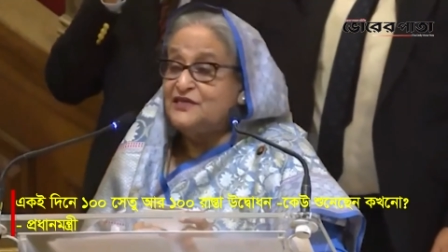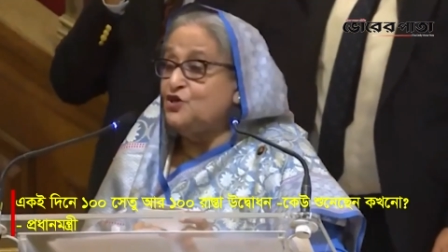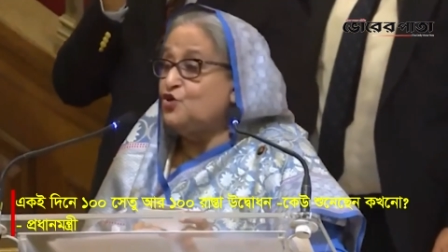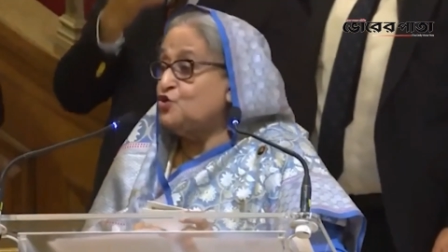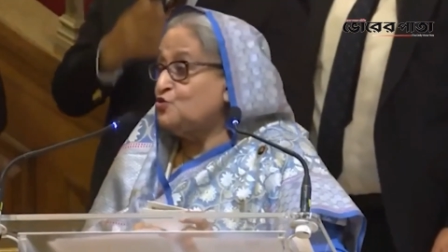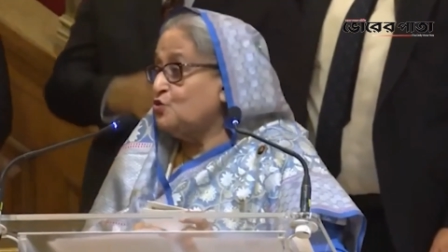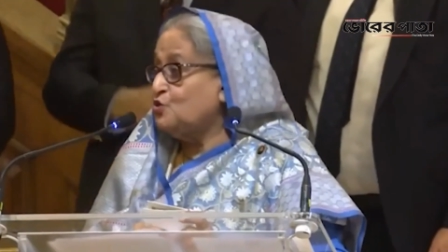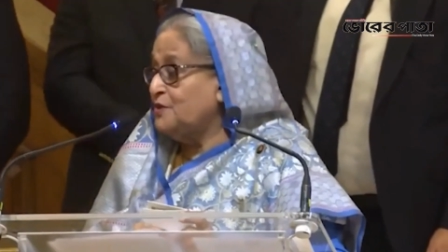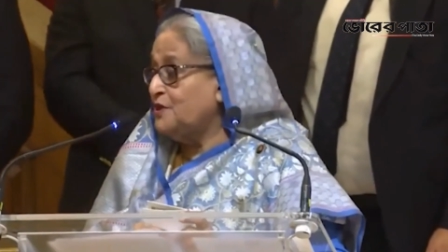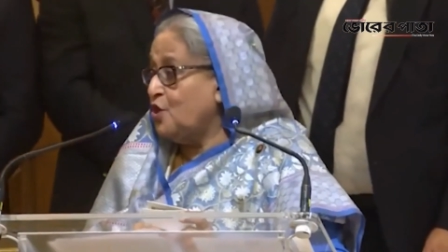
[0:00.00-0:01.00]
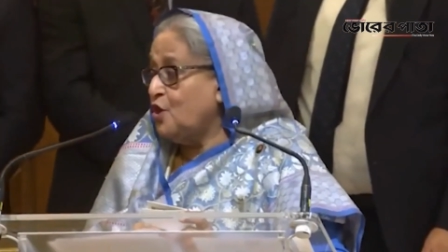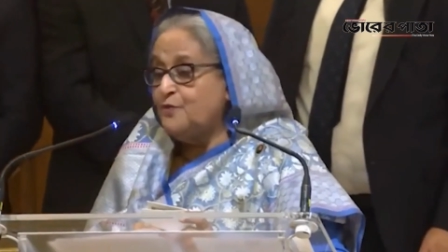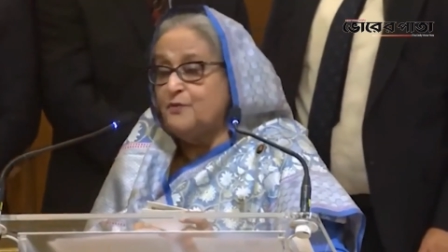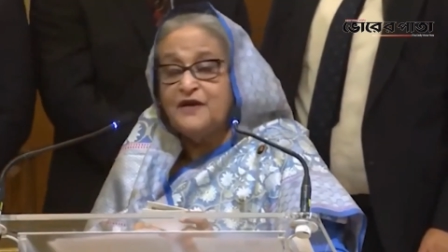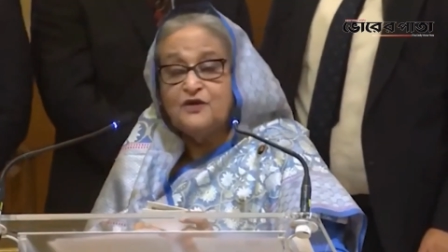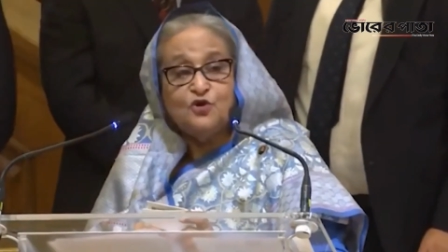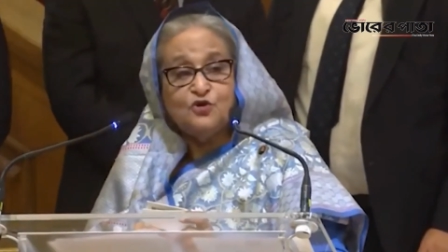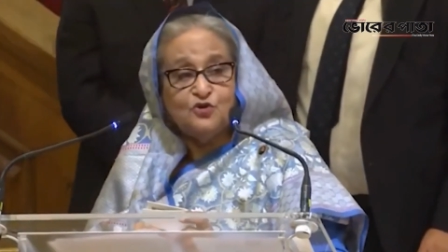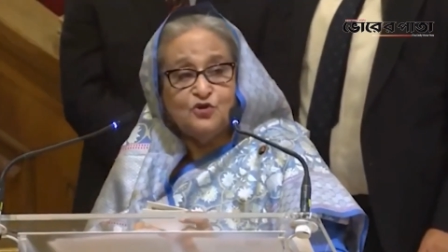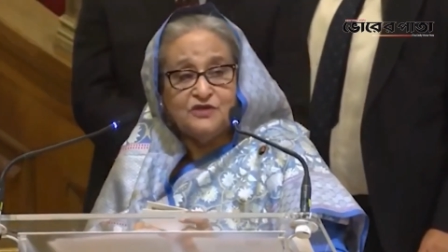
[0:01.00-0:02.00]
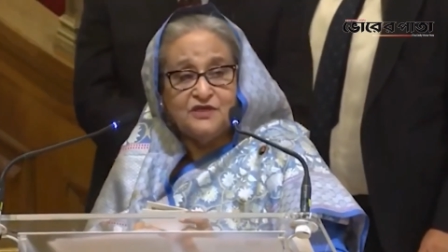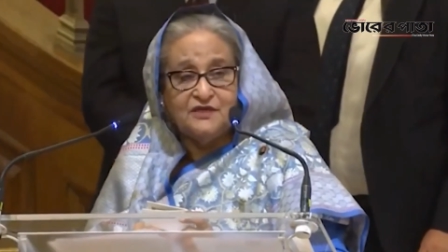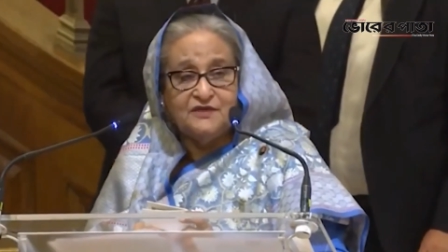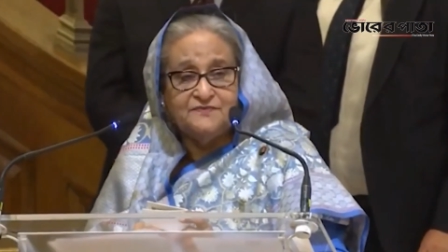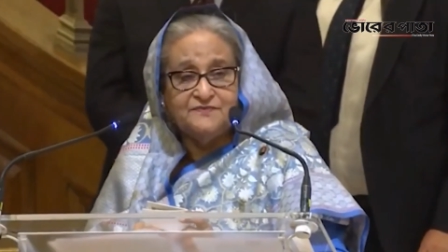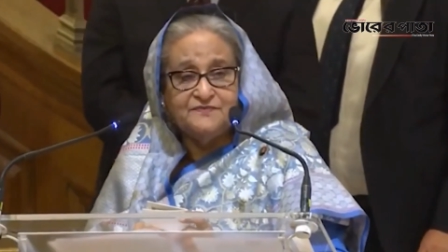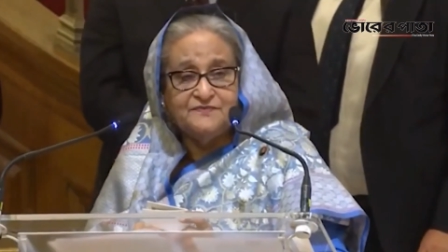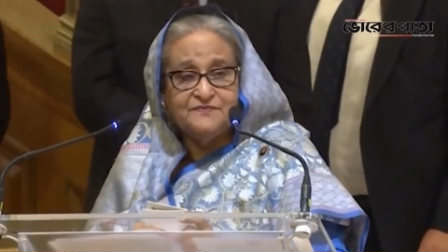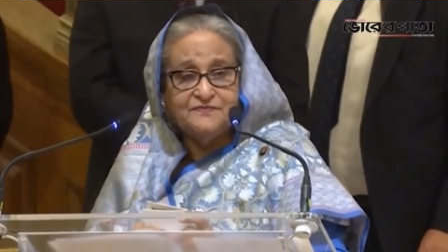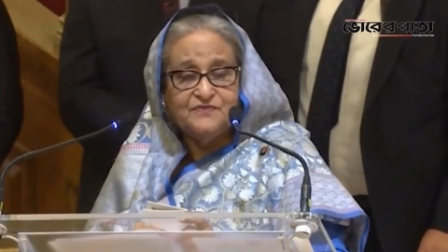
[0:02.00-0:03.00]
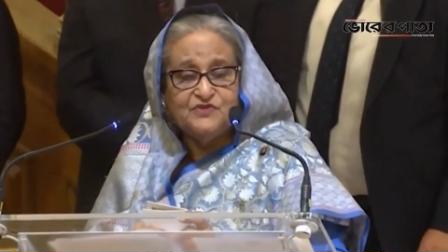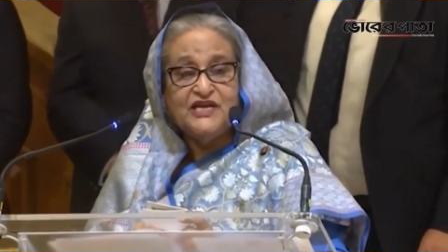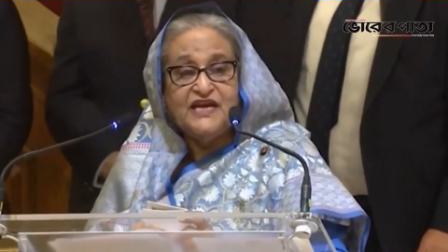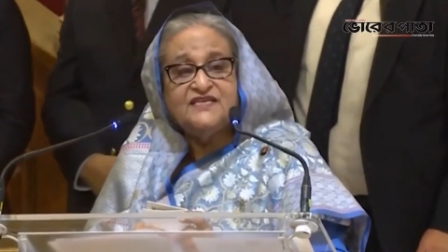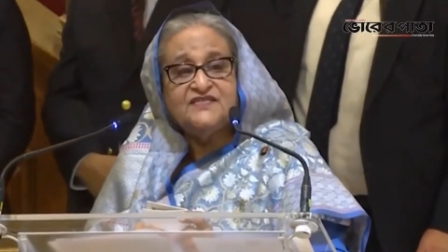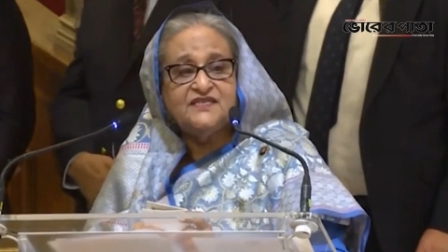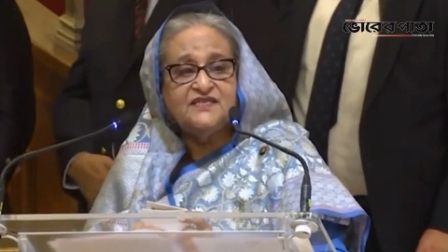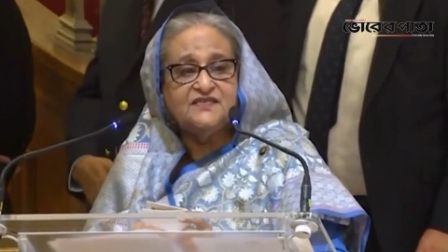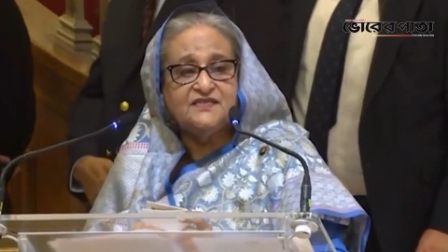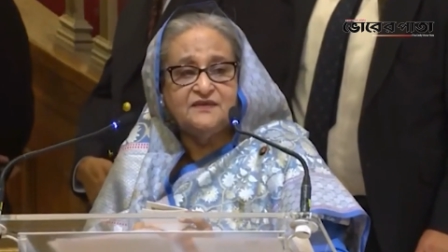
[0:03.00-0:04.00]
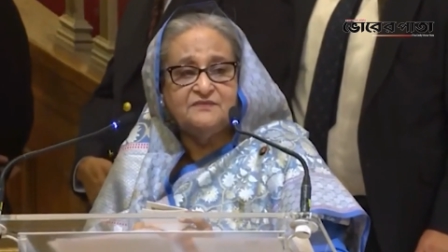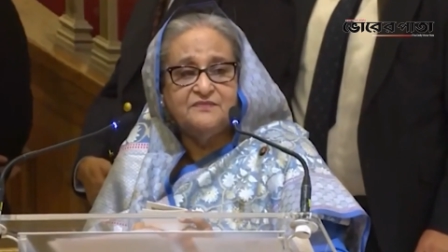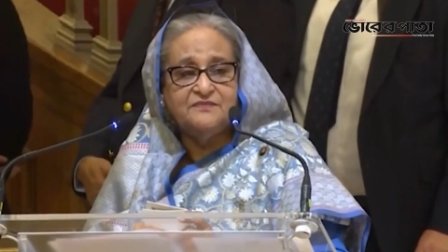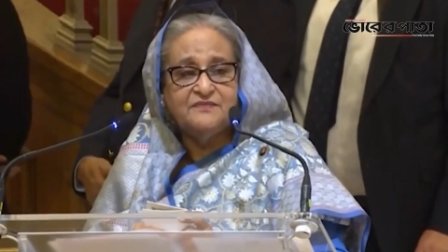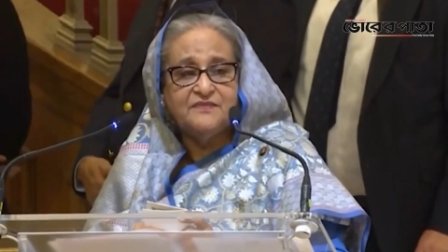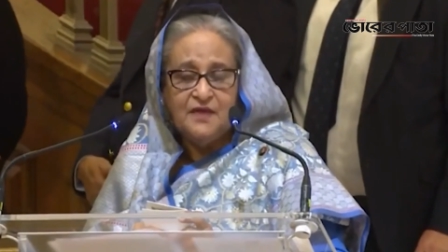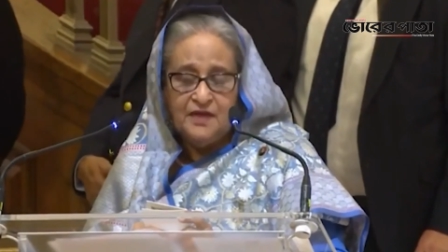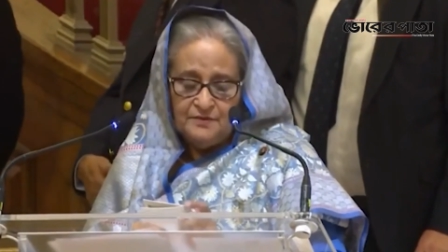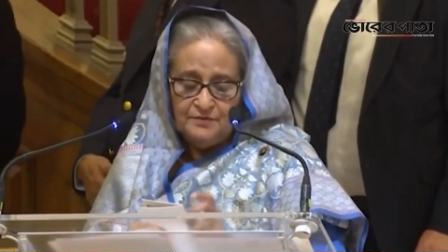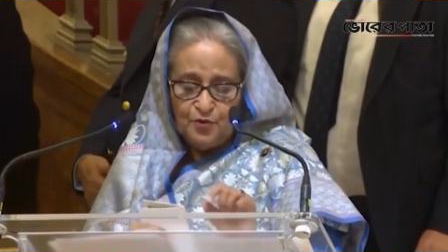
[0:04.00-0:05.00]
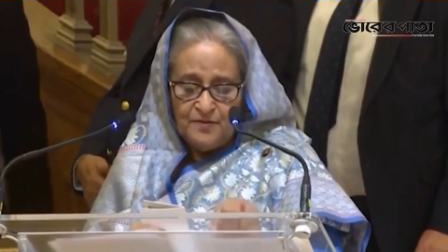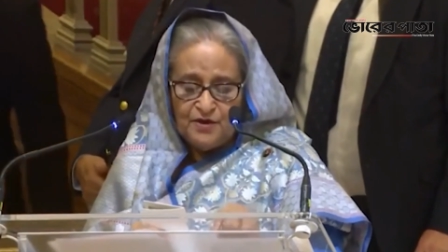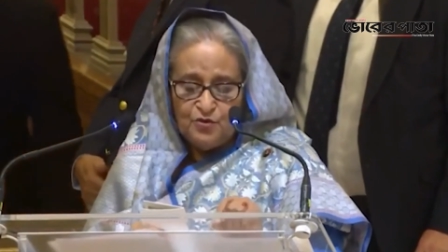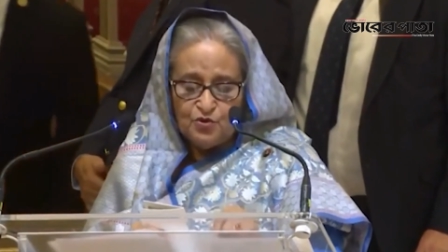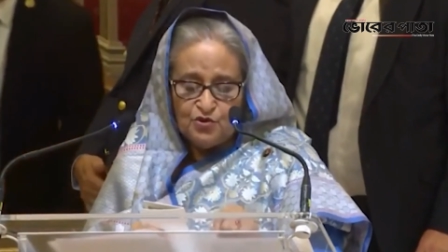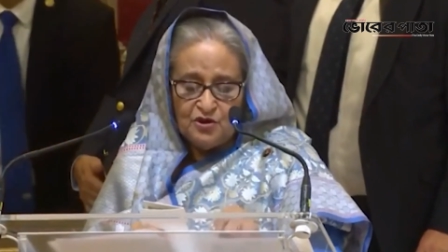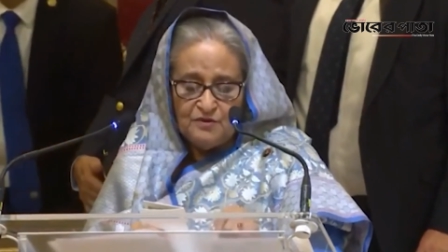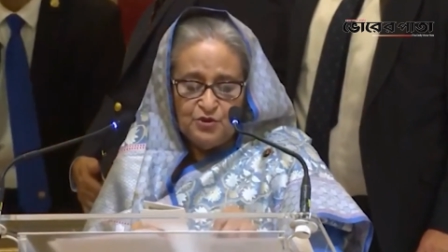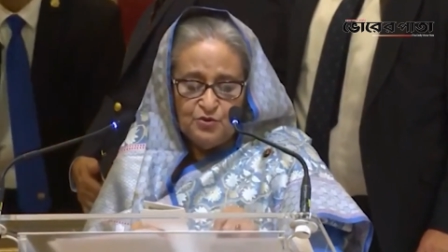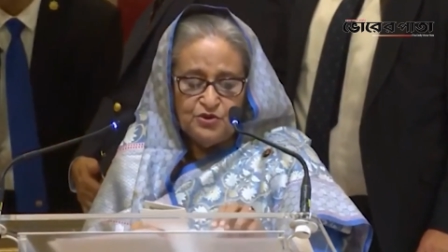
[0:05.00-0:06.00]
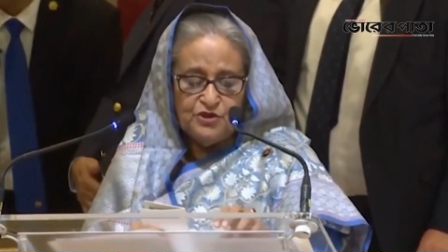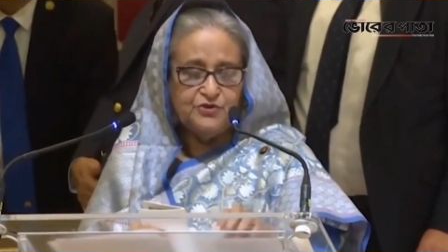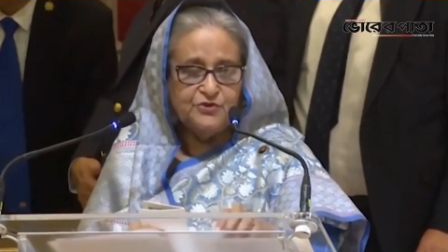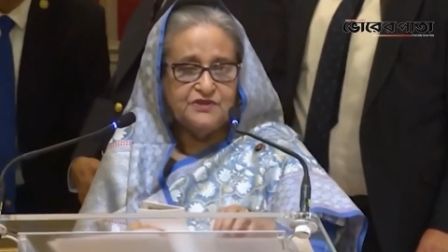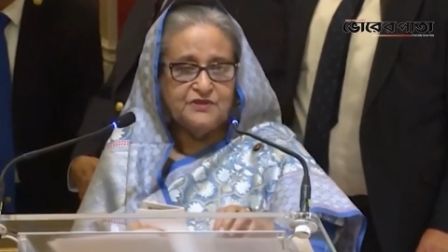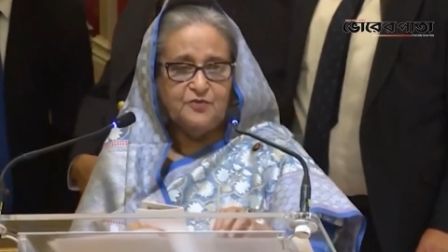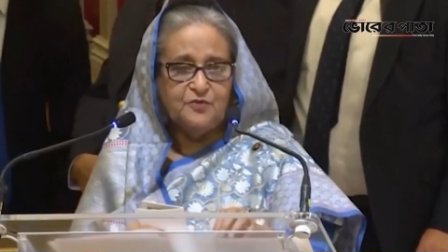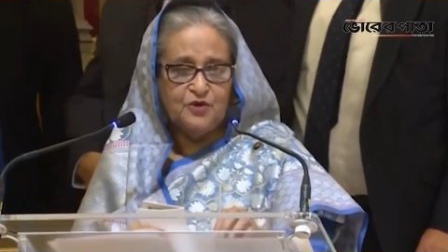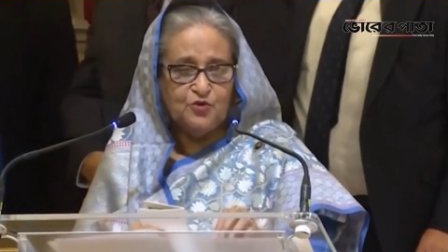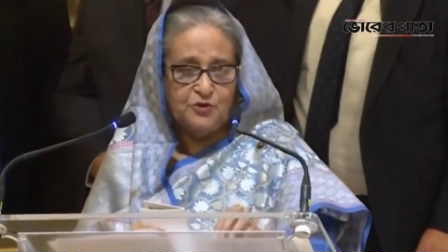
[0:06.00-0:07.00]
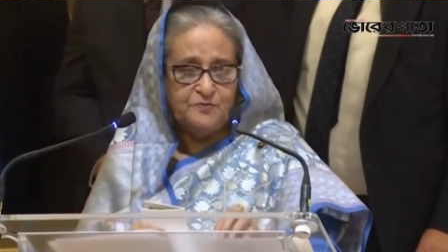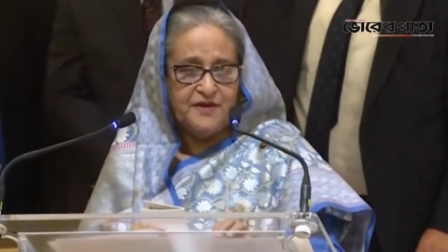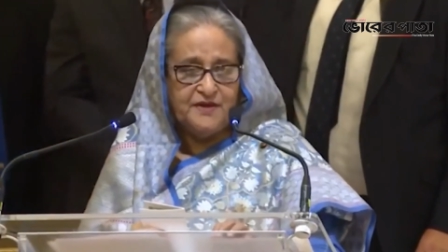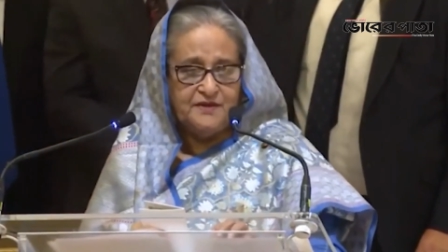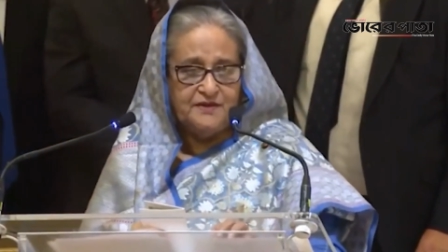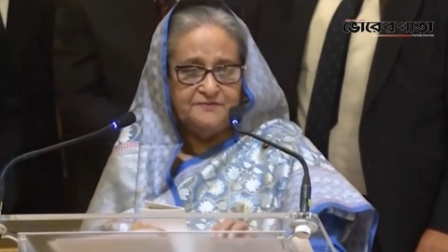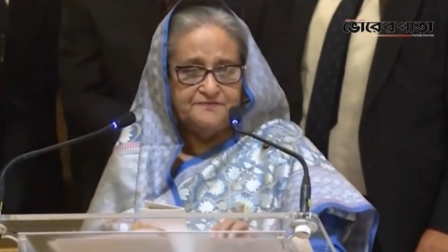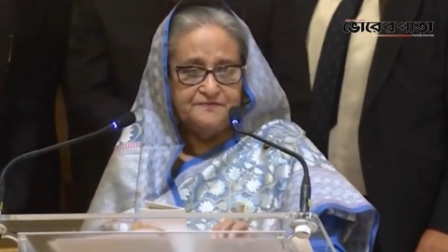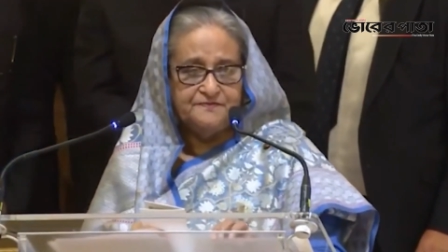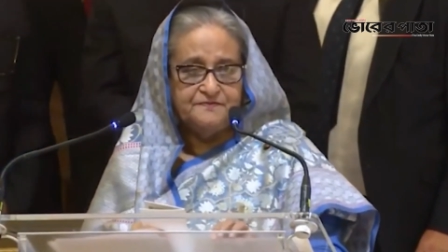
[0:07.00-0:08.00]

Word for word: এটা নিয়ে কত রকমের অপমান কত কথা চ্যালেঞ্জ দিয়েছিলাম প্রমাণ করতে হবে দুর্নীতি হয়েছে প্রমাণ করতে পারেনি